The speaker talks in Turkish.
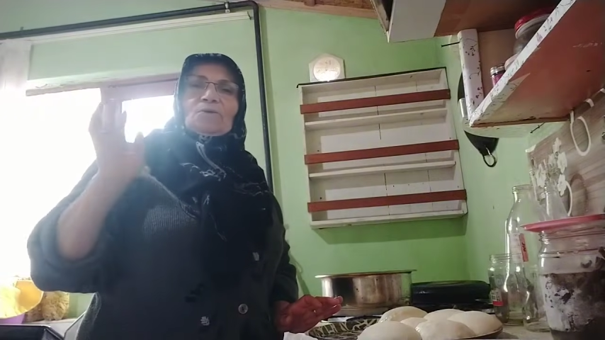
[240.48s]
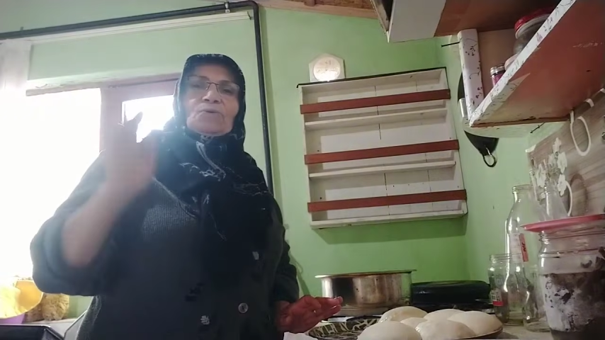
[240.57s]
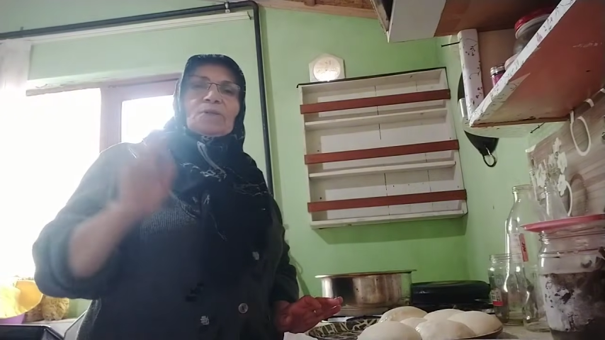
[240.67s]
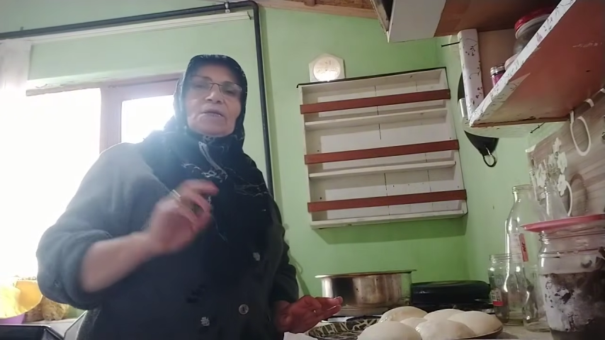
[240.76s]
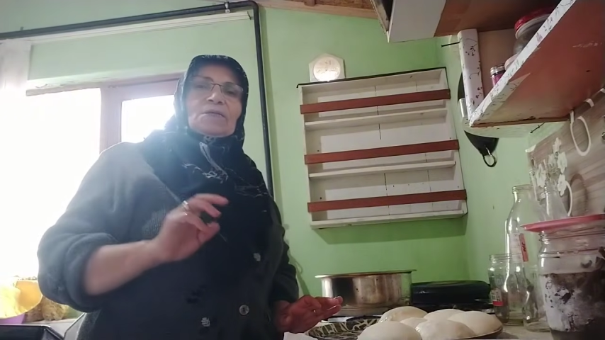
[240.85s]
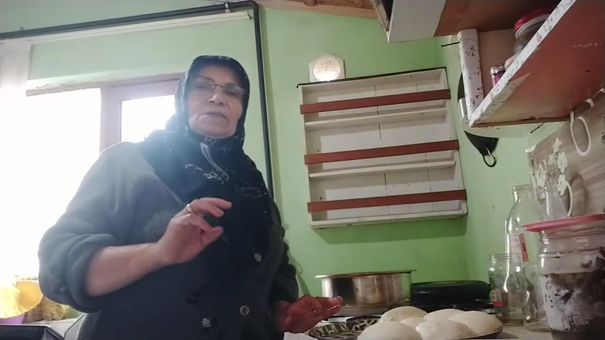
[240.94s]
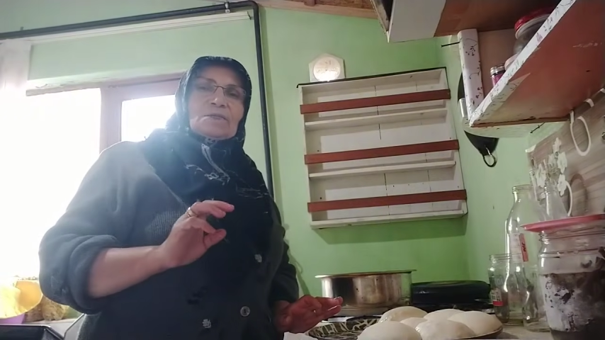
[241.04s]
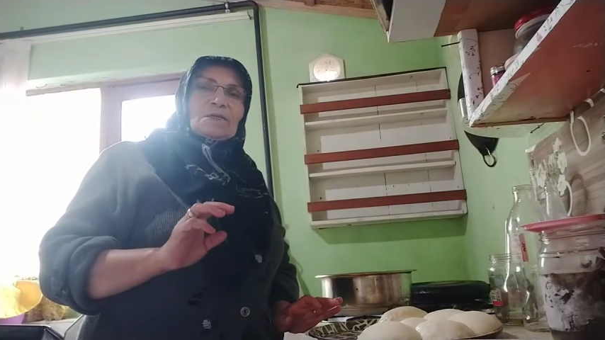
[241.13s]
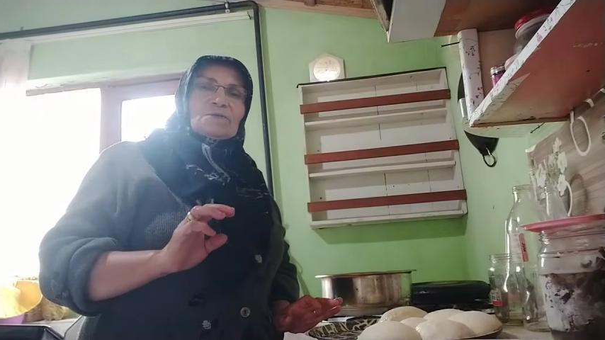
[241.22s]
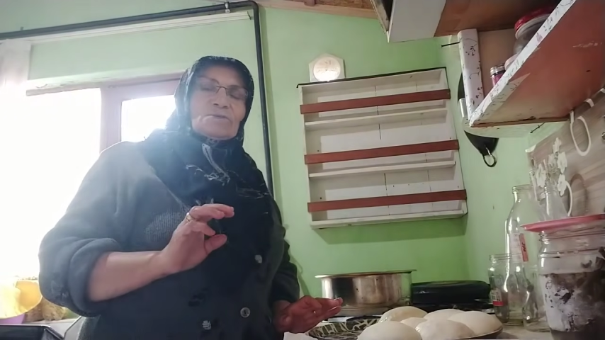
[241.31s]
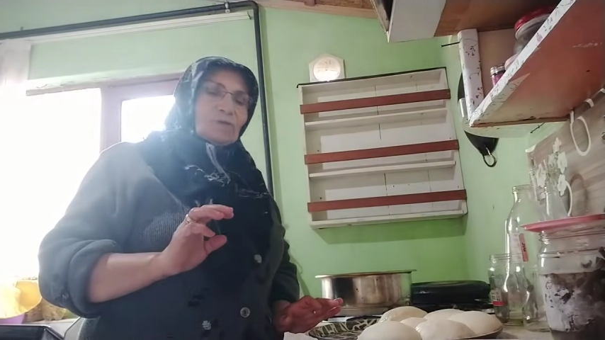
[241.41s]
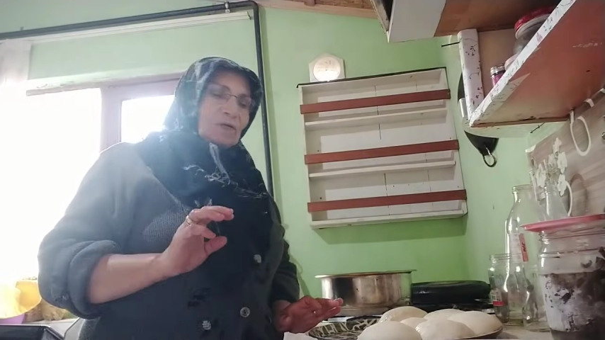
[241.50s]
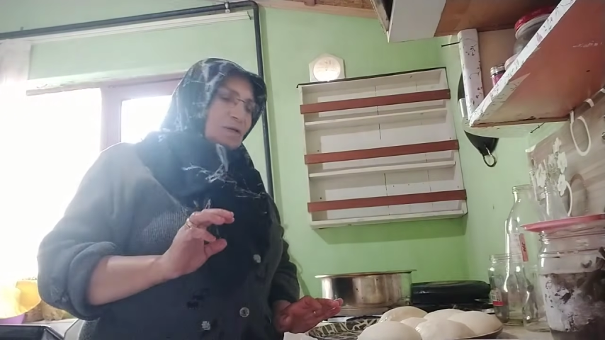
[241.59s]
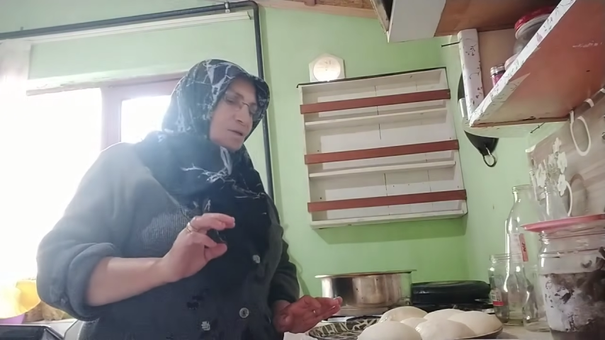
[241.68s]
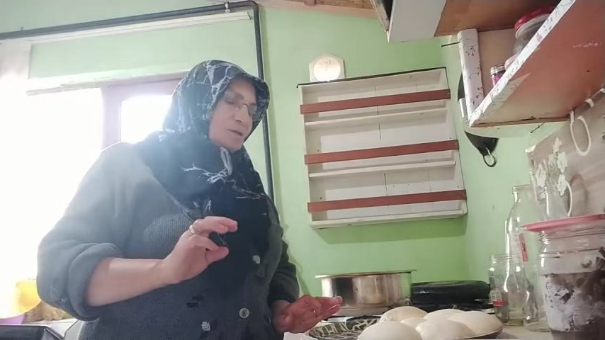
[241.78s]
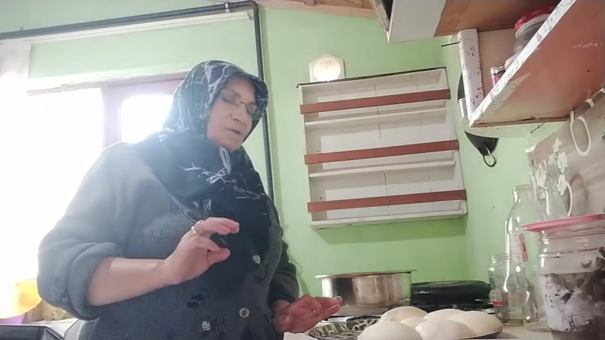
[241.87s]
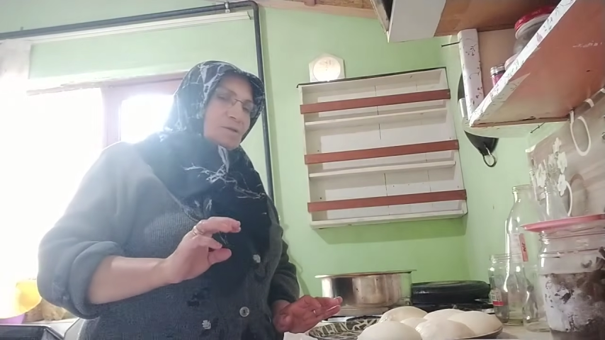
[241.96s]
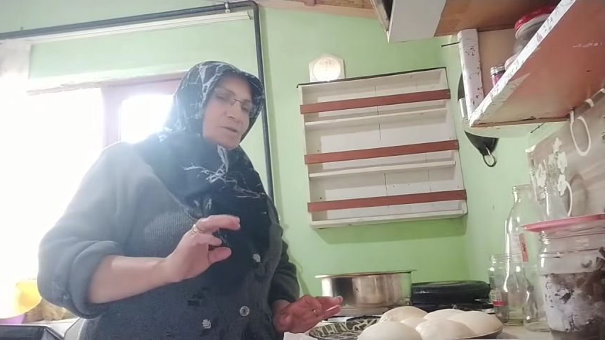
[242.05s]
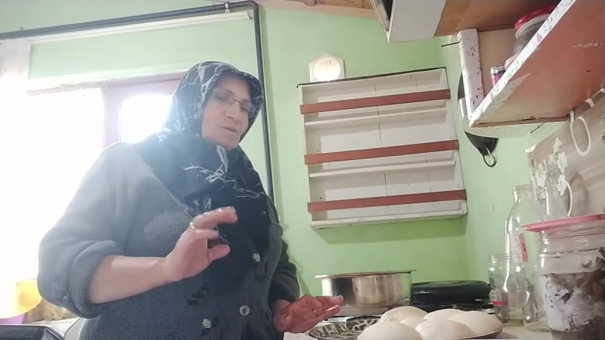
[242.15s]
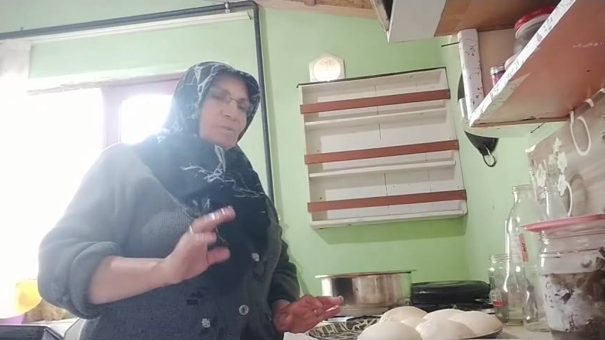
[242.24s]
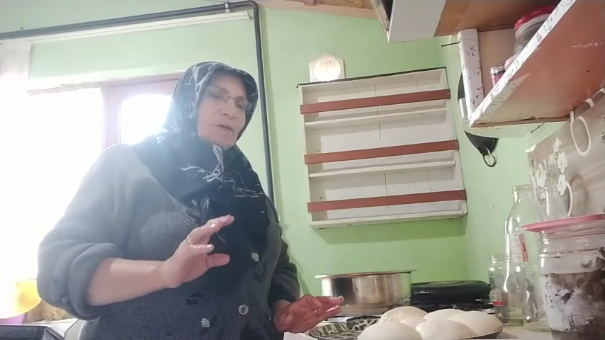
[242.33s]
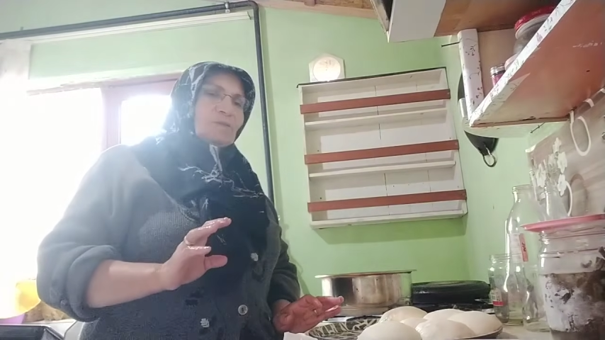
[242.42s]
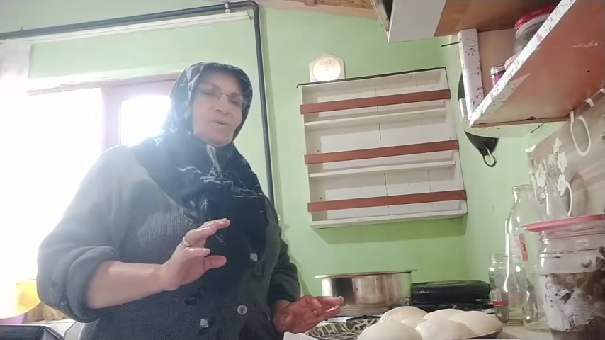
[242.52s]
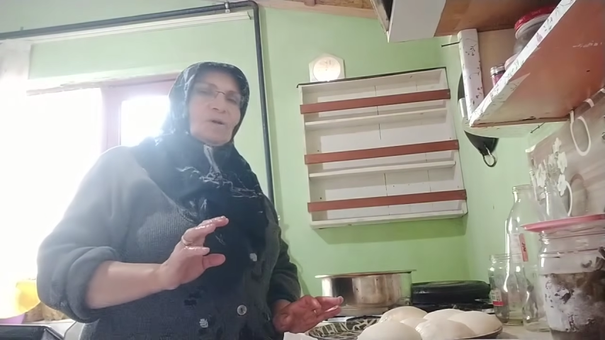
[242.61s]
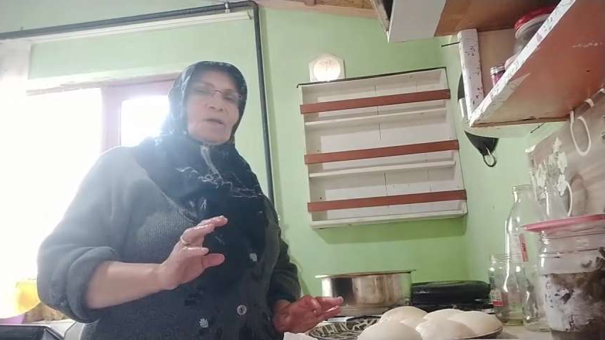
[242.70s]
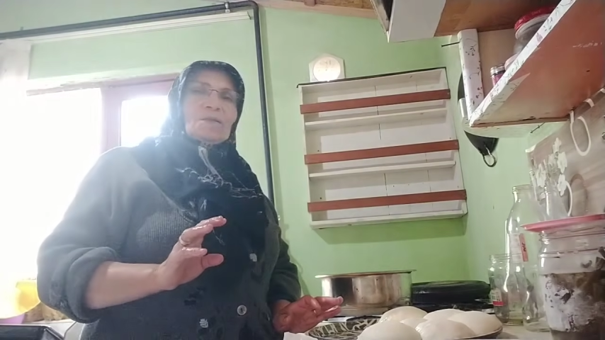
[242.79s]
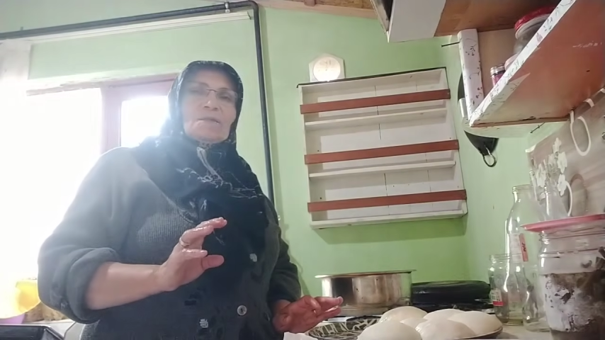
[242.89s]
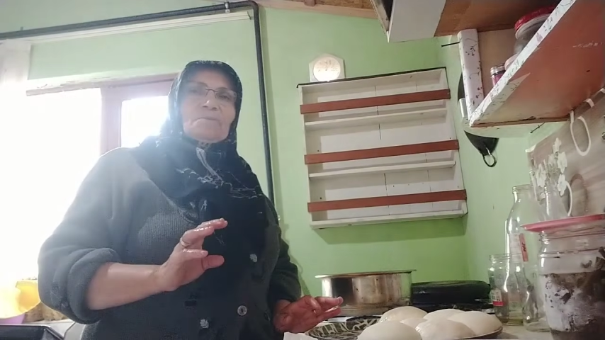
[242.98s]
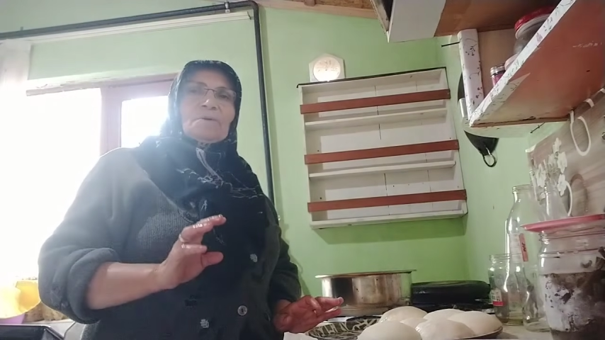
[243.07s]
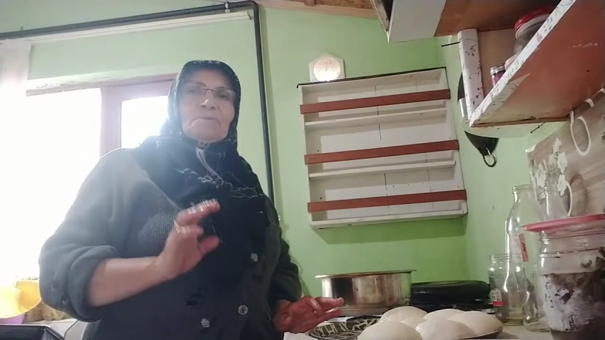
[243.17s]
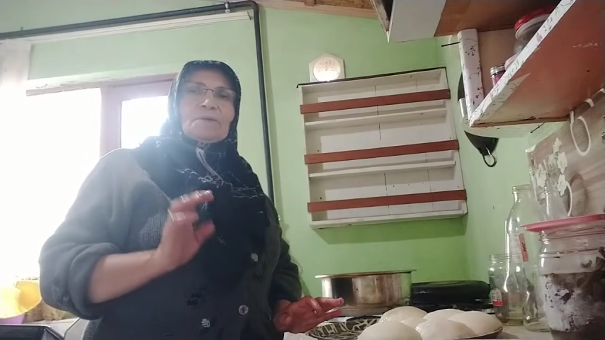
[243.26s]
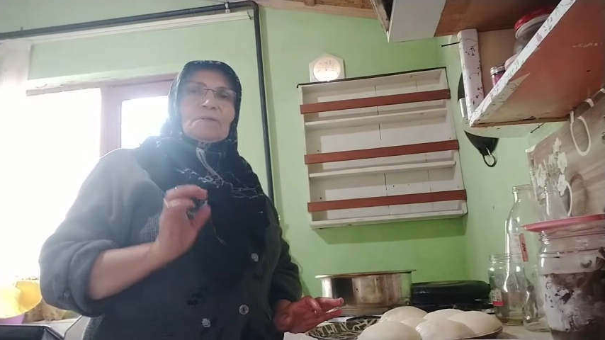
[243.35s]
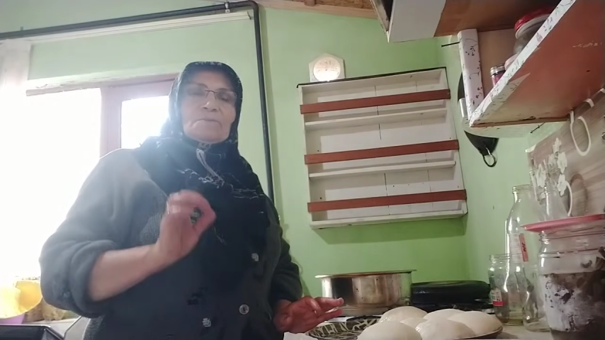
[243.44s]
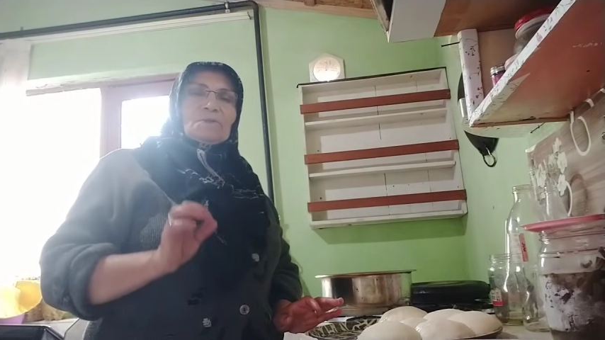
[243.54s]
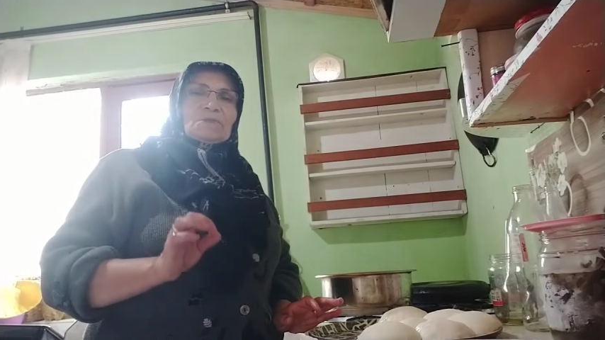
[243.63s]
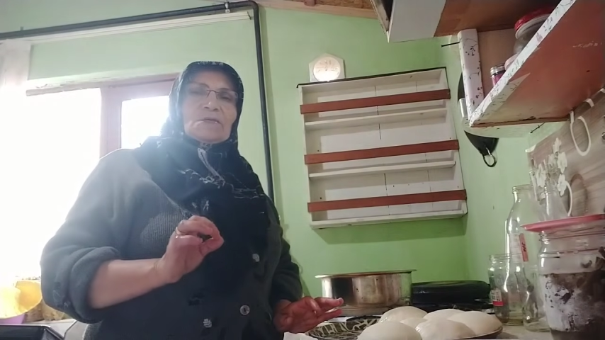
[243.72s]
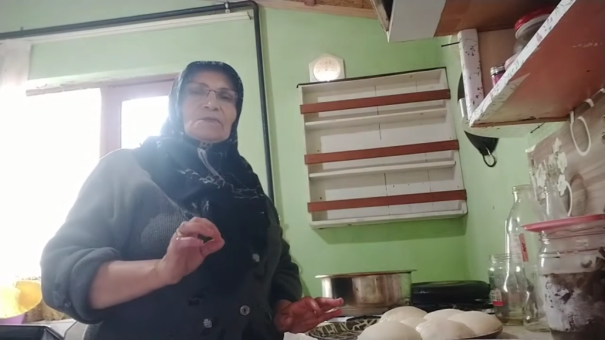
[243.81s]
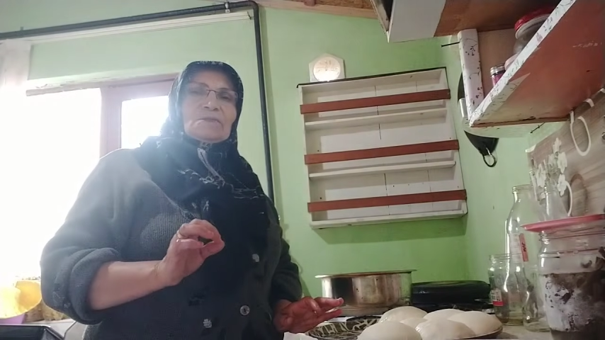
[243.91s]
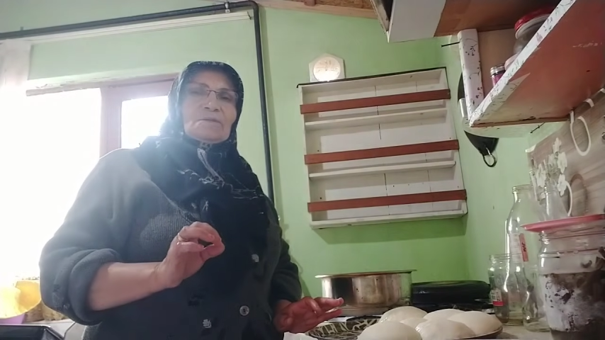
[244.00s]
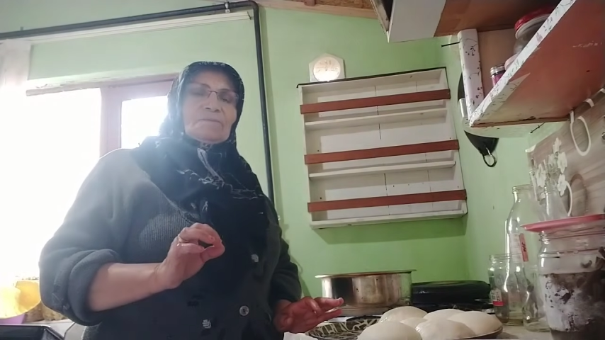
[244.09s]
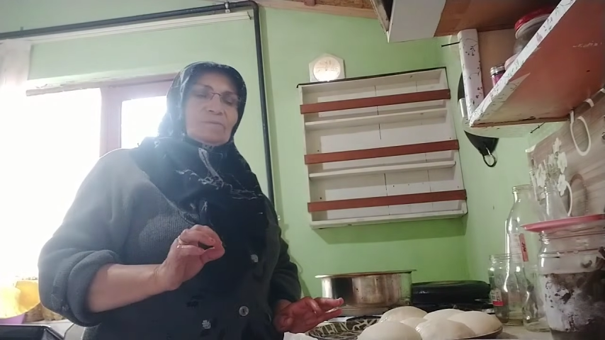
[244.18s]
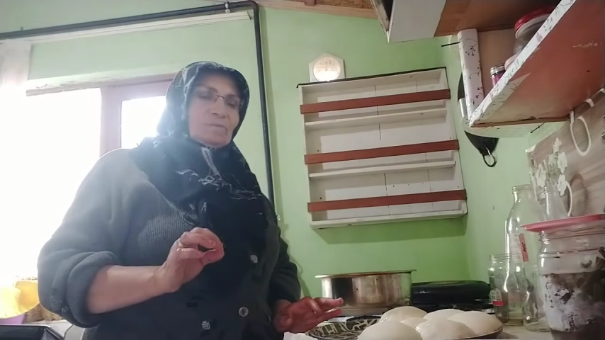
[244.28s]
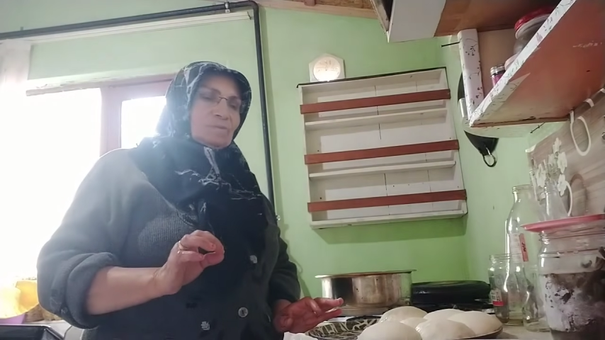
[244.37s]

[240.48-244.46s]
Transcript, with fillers: okula gittikten sonra ben de o arada hemen balığımı kızartırım.